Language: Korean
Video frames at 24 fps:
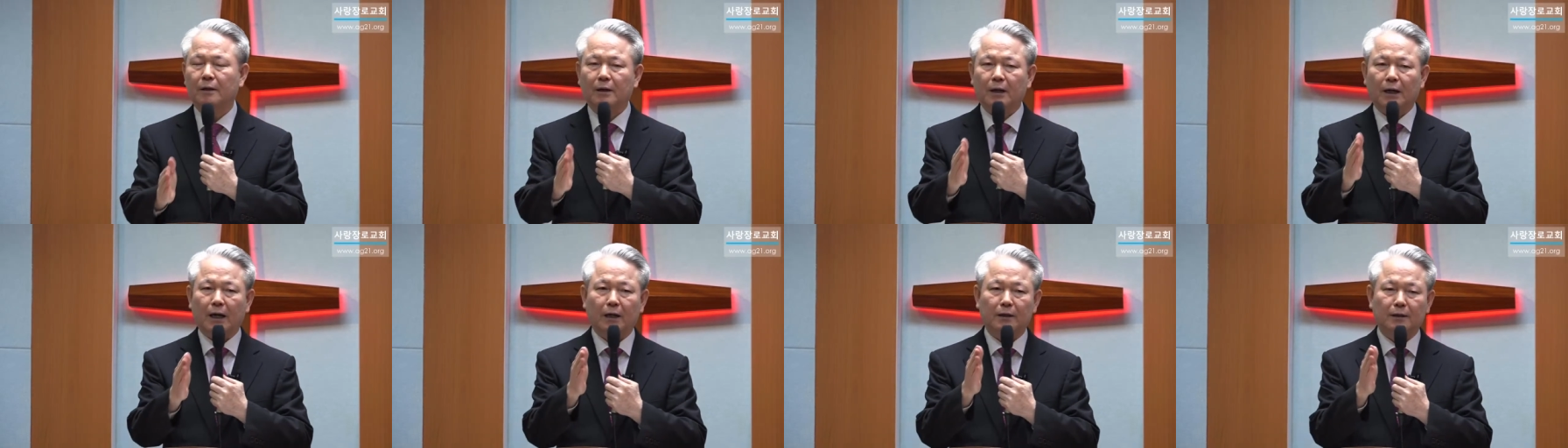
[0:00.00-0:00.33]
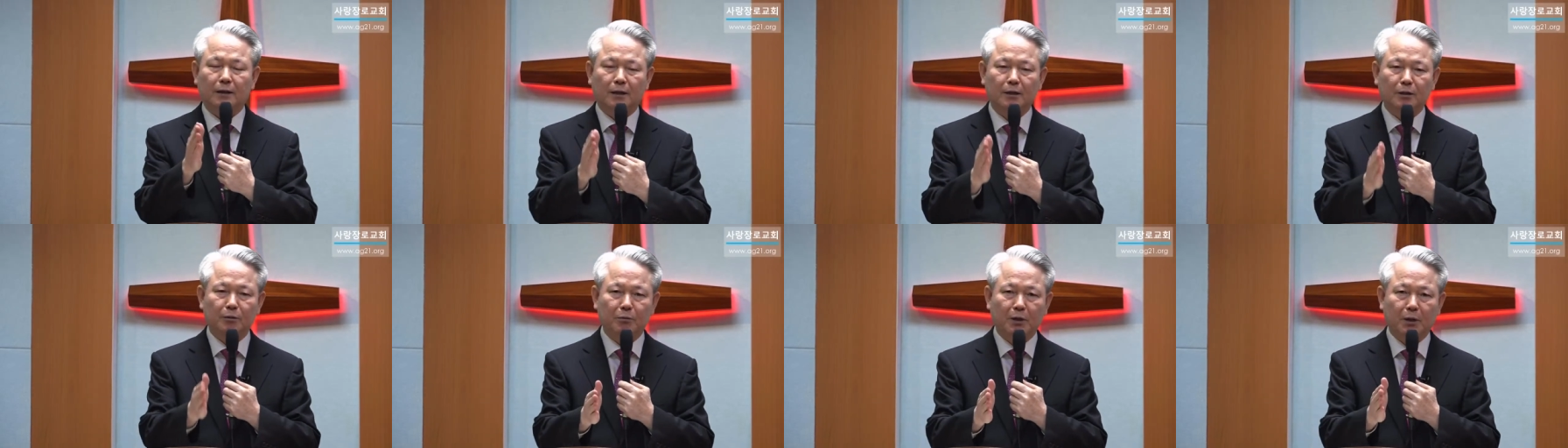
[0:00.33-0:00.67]

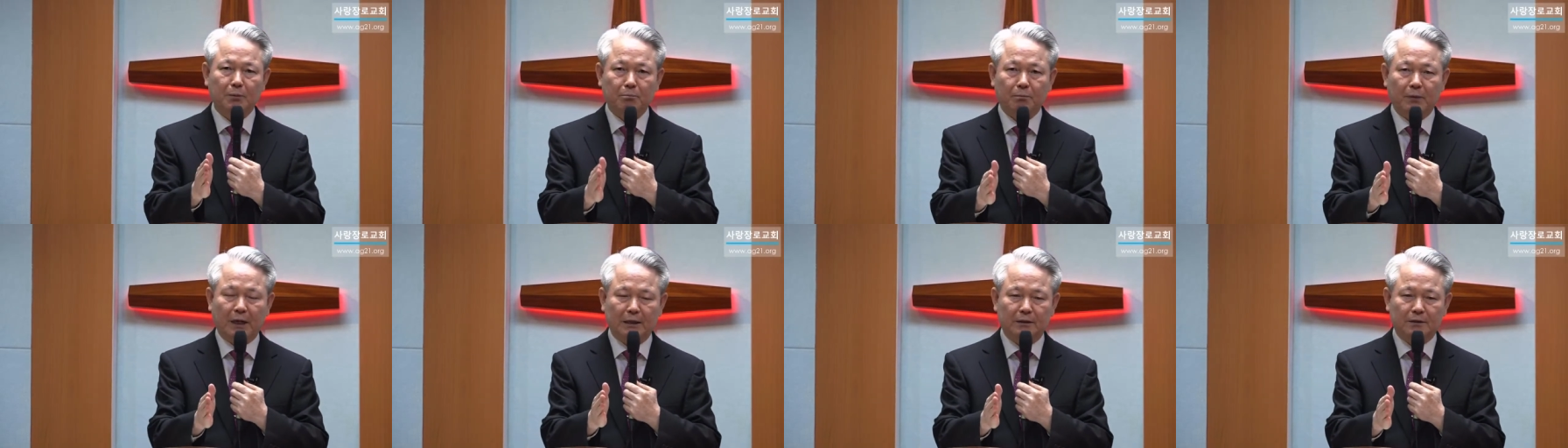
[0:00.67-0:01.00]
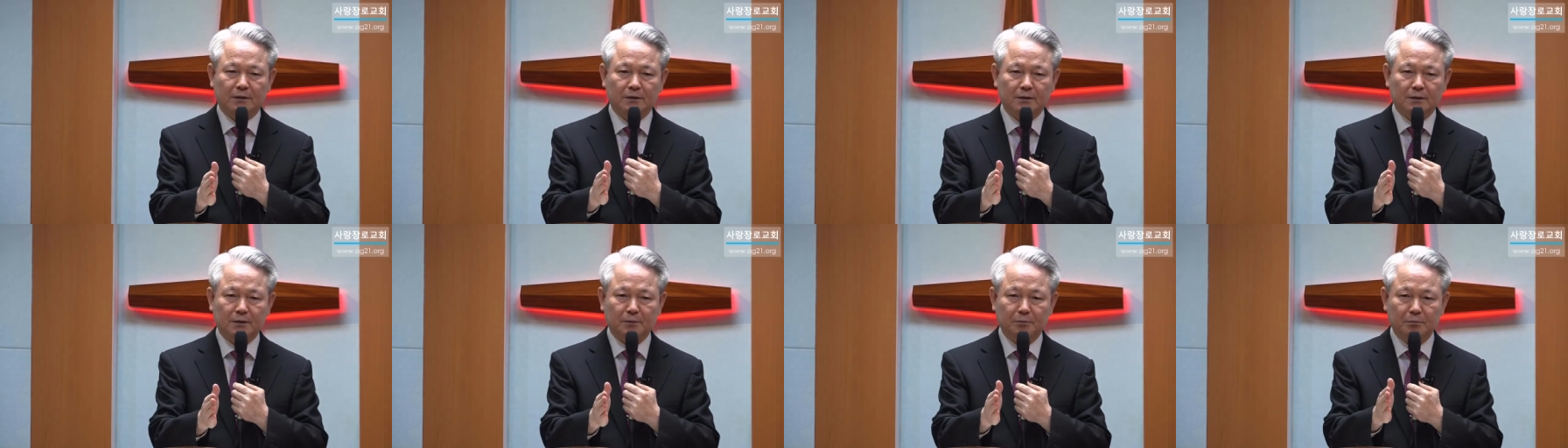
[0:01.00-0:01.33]
하나님의
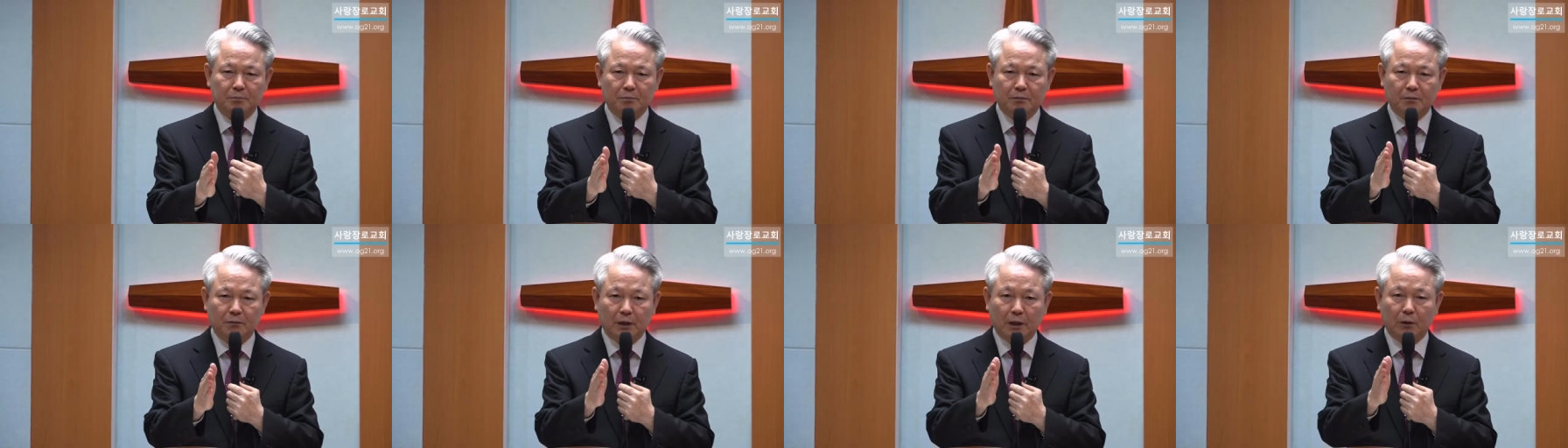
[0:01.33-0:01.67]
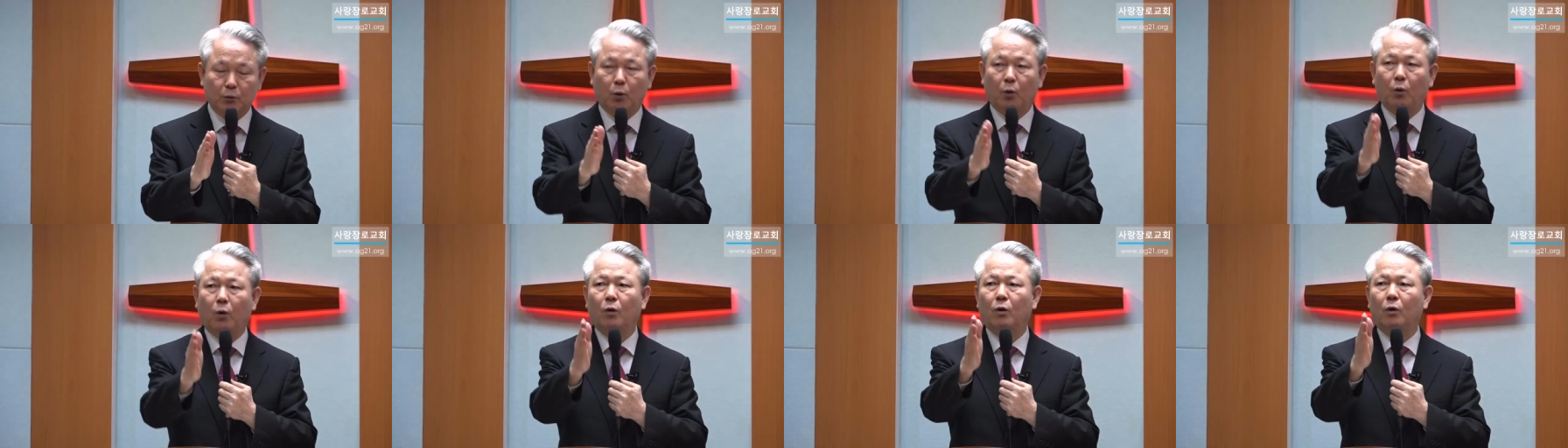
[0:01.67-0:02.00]

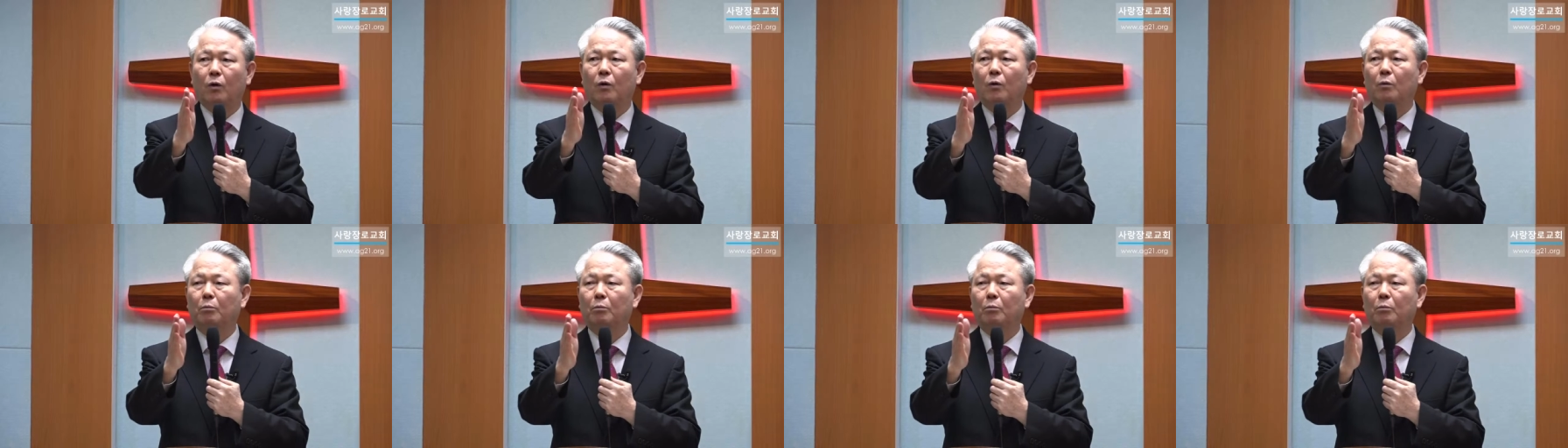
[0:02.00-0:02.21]
말씀대로